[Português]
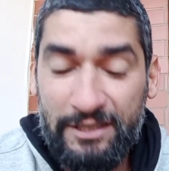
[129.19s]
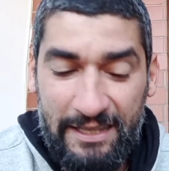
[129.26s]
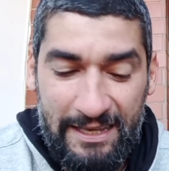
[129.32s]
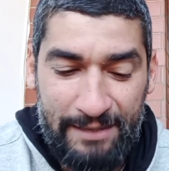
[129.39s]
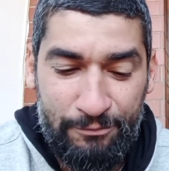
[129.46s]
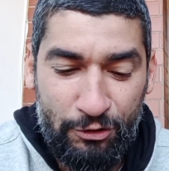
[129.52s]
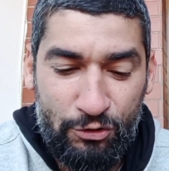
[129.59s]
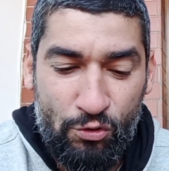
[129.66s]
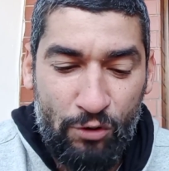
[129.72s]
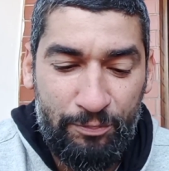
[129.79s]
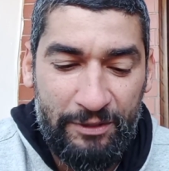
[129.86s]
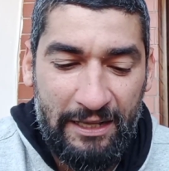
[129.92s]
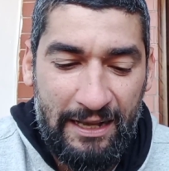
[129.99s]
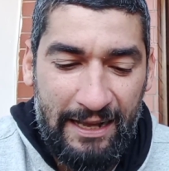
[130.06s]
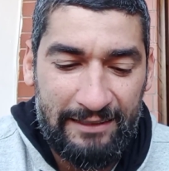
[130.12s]
ela é muito
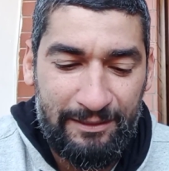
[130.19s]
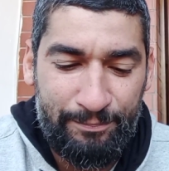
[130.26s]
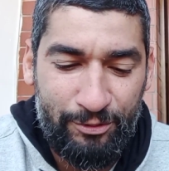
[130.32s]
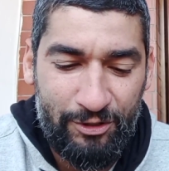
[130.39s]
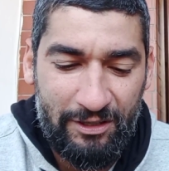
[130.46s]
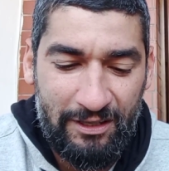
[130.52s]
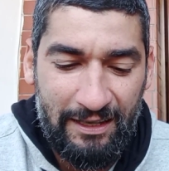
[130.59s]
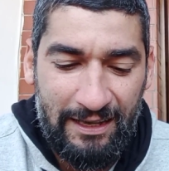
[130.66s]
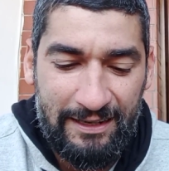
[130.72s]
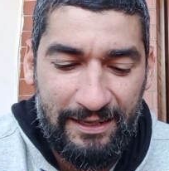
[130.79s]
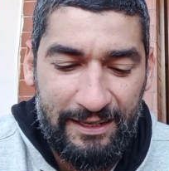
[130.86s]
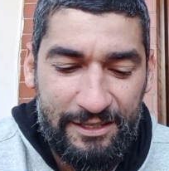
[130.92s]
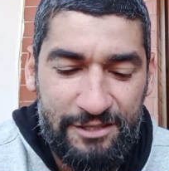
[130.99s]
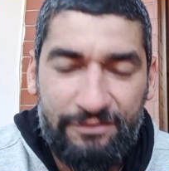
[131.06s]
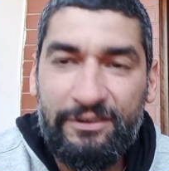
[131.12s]
complicada porque a
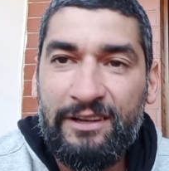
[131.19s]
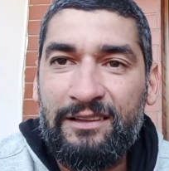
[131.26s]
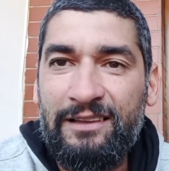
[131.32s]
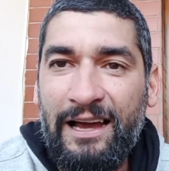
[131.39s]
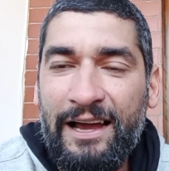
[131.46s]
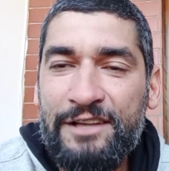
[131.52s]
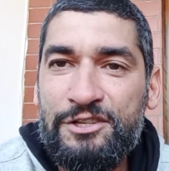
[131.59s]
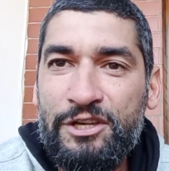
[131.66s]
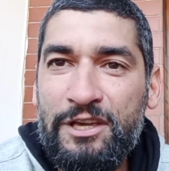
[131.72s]
grande verdade